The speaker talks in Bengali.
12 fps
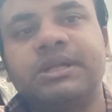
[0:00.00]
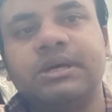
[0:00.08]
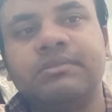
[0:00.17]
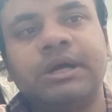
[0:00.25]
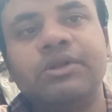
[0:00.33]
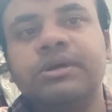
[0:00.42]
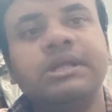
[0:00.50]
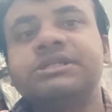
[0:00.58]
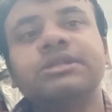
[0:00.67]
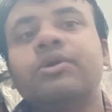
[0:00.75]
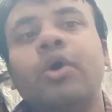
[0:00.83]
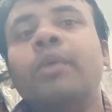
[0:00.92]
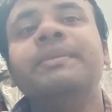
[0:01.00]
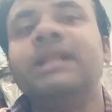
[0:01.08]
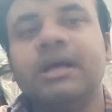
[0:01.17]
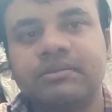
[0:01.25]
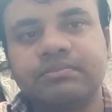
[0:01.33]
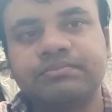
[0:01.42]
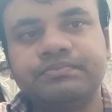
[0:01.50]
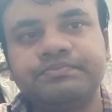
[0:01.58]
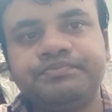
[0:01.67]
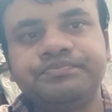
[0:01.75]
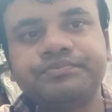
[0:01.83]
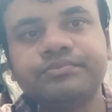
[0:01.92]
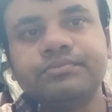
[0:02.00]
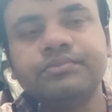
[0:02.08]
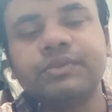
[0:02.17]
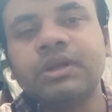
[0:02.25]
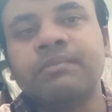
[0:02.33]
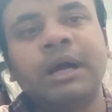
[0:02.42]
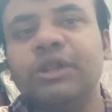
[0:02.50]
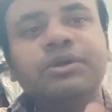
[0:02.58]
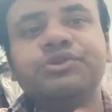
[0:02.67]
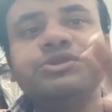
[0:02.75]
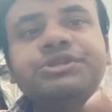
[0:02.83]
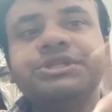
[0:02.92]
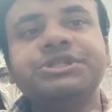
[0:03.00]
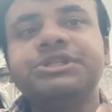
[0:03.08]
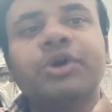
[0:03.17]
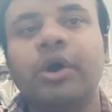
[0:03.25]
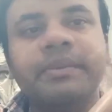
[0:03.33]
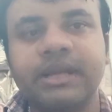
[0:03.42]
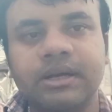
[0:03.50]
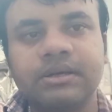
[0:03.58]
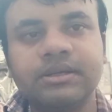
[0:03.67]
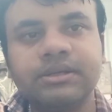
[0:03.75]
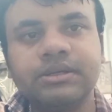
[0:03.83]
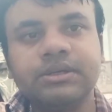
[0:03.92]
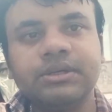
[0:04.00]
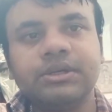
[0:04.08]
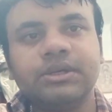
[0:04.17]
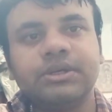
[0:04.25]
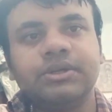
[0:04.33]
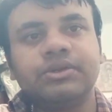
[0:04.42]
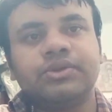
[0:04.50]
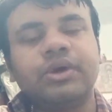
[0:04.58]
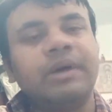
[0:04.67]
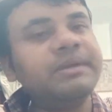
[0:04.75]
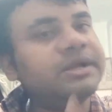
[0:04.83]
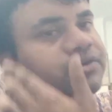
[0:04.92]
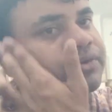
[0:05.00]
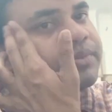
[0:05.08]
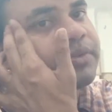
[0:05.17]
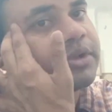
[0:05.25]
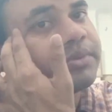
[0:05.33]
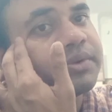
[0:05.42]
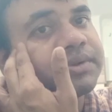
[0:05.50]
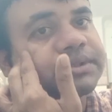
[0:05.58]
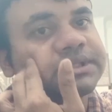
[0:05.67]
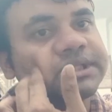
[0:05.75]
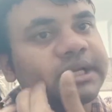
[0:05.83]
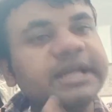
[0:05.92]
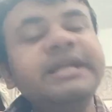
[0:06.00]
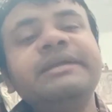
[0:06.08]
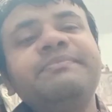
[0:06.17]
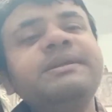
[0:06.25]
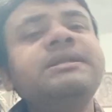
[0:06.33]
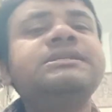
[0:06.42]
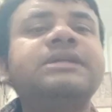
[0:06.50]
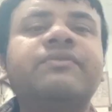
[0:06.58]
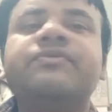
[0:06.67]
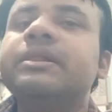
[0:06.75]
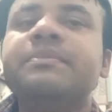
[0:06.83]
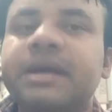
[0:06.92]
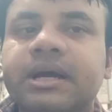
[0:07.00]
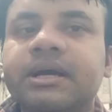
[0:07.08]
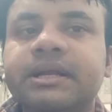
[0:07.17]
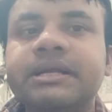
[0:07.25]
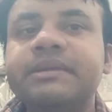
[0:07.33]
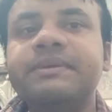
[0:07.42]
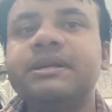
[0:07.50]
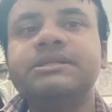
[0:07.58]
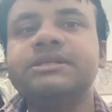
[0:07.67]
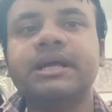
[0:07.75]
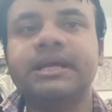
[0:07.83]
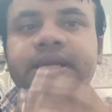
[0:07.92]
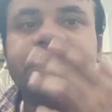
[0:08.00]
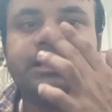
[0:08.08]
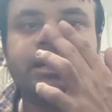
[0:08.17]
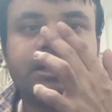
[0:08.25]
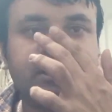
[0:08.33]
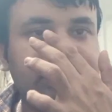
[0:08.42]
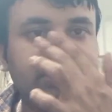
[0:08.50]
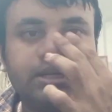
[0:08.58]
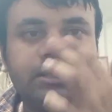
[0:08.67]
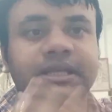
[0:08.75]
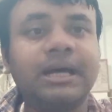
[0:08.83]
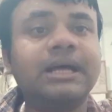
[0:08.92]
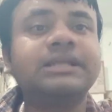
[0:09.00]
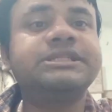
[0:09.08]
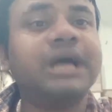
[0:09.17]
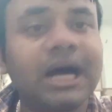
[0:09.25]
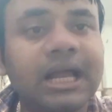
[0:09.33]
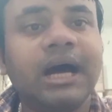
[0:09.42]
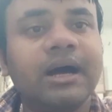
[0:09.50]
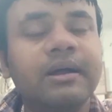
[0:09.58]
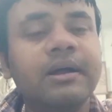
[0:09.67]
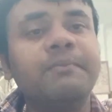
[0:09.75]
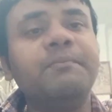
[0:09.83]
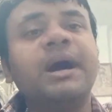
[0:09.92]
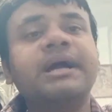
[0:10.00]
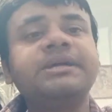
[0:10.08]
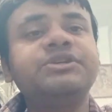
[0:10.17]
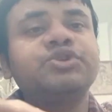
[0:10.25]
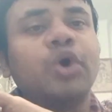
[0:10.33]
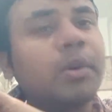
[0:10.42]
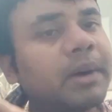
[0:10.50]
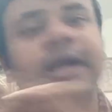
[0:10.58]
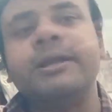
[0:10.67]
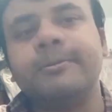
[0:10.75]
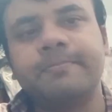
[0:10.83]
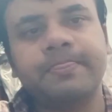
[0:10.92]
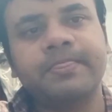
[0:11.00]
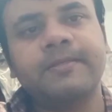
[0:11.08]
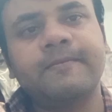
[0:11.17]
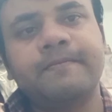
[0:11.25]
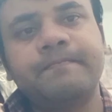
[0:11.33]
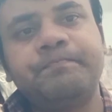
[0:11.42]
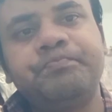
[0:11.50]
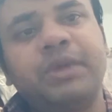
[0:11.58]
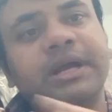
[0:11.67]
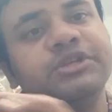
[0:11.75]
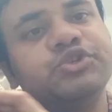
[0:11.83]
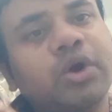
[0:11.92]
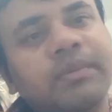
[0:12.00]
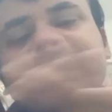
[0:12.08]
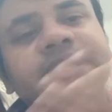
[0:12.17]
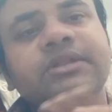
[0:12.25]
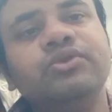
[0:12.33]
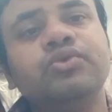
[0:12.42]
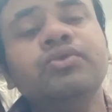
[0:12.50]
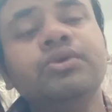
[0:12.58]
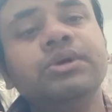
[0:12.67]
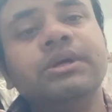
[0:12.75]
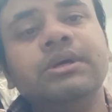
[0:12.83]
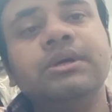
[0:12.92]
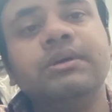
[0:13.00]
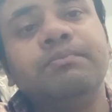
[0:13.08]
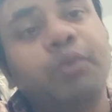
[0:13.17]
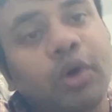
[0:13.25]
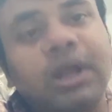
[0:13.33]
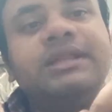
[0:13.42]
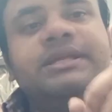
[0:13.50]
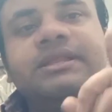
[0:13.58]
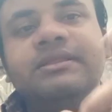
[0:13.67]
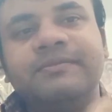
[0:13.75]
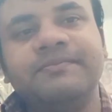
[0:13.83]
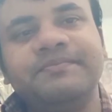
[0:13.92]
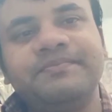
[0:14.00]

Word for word: আসবে না ভালো ক্রিয়েশন হবে না ভালো কিছু সৃষ্টি হবে না তো আমি এটুকুই বলবো যে ইন্ডিপেন্ডেন্ট যারা ফিল্ম মেকার ইন্ডিপেন্ডেন্ট যারা ক্রিয়েটার তারা ছাড়া বাকি সবাই বাকি সবাই কিন্তু পরাধীন